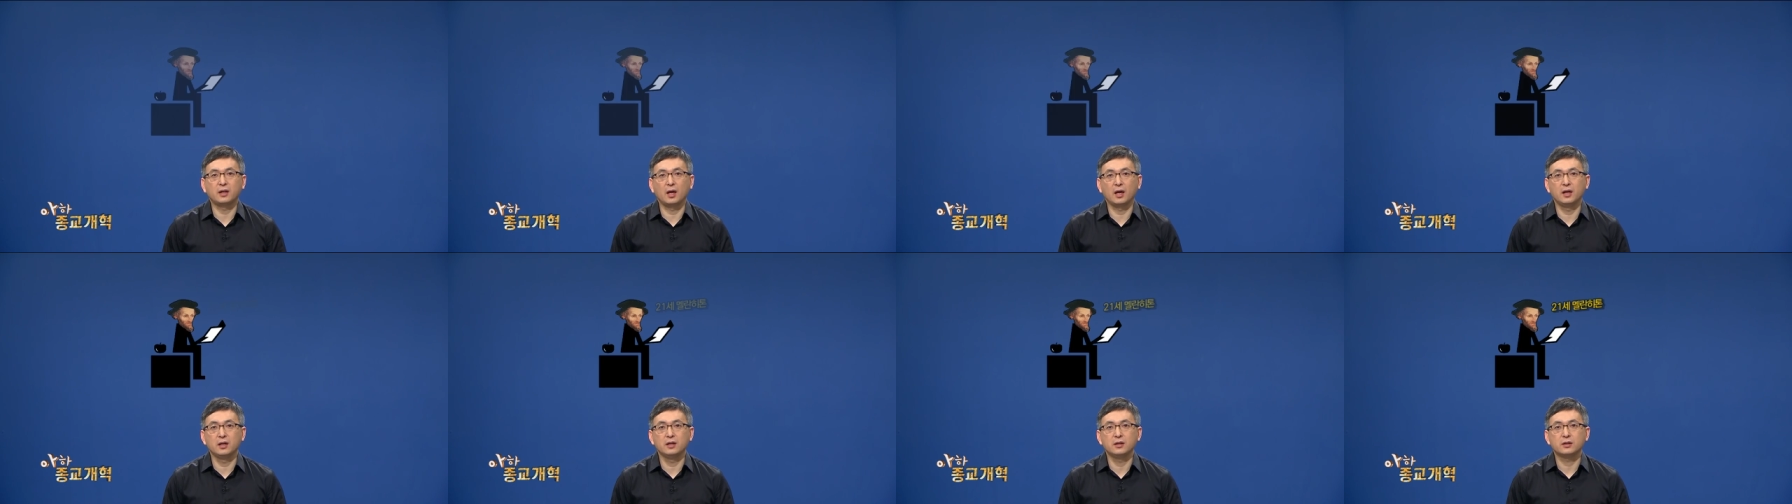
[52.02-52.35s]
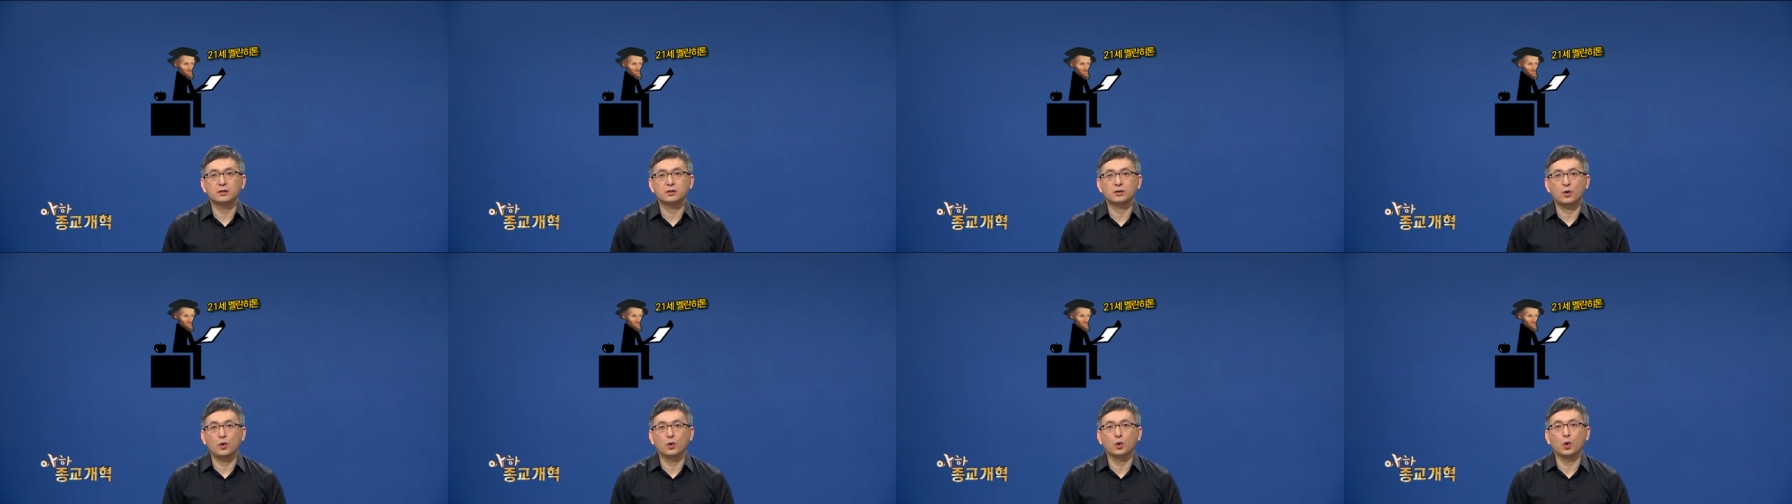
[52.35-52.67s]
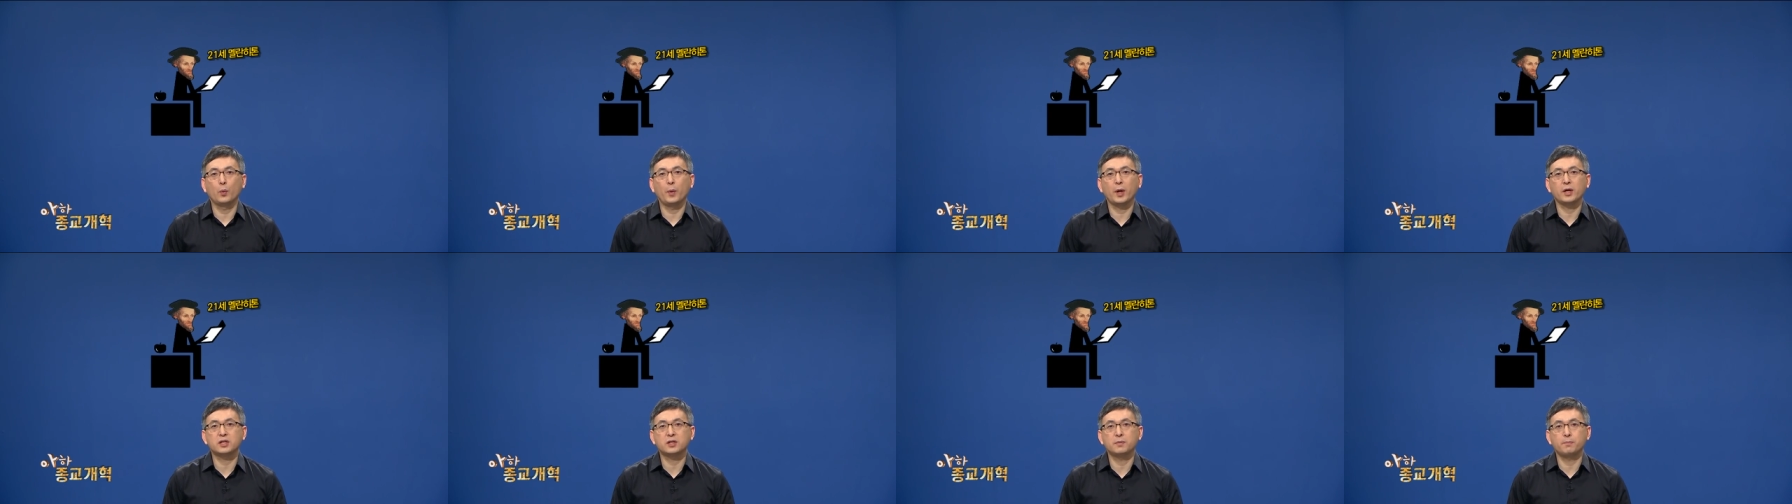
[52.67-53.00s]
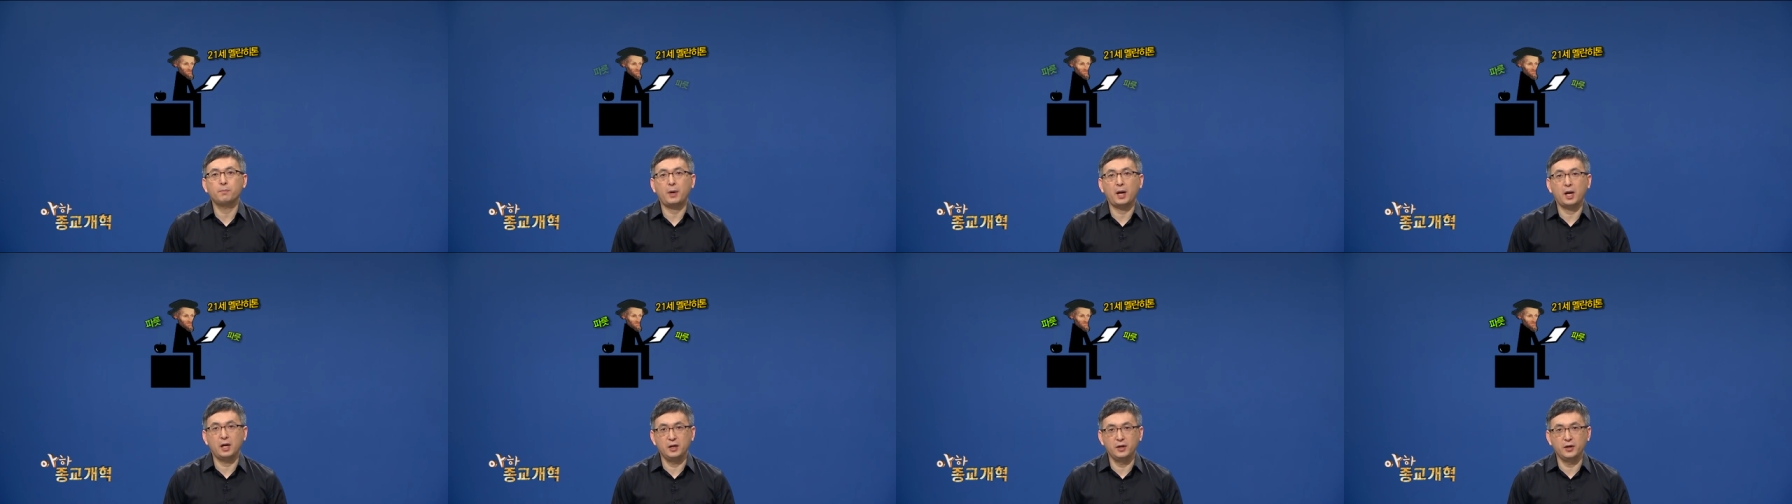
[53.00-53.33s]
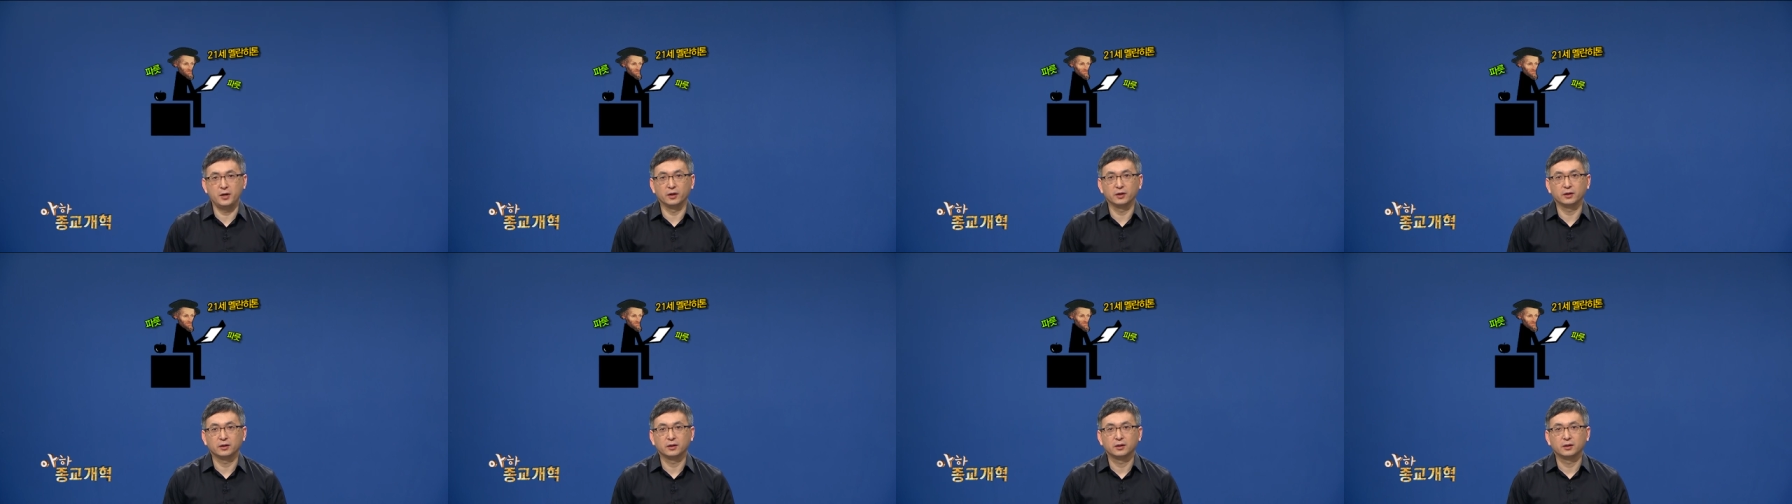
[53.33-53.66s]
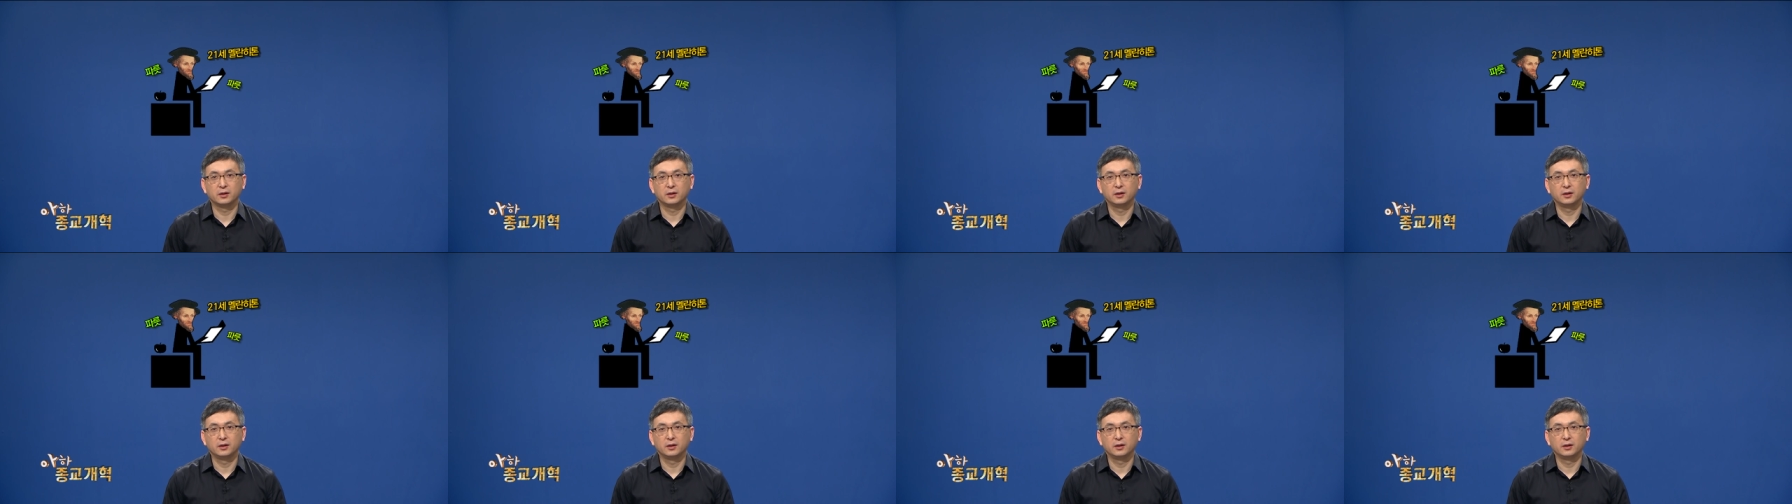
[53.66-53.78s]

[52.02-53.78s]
때인 1518년